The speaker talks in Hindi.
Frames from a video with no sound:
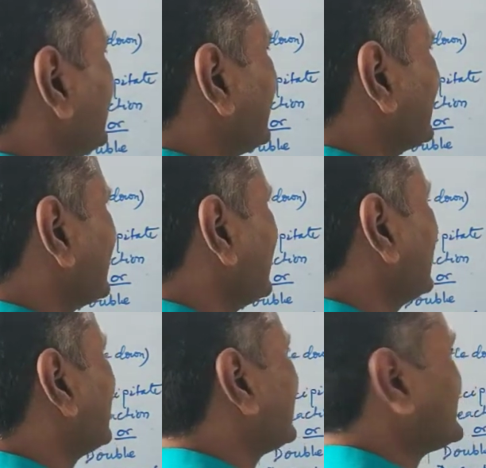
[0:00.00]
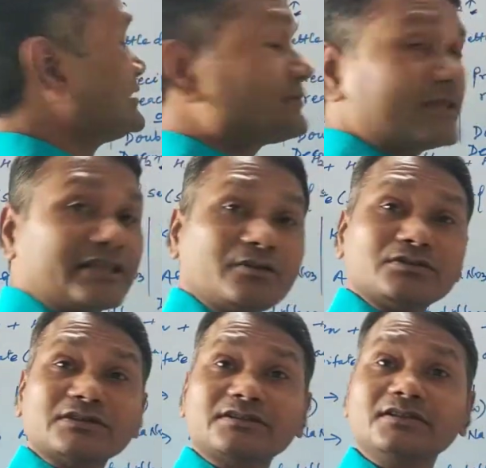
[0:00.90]
रिएक्शन जिसमें क्या
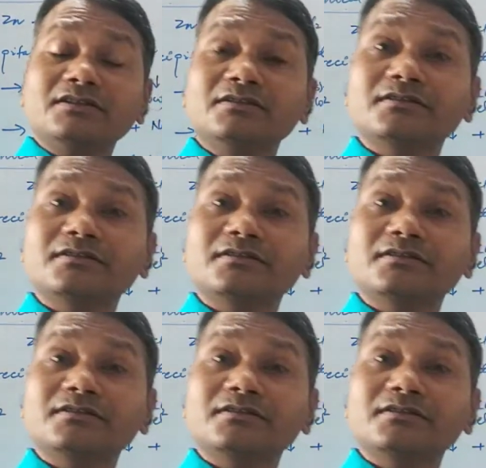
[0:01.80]
होता था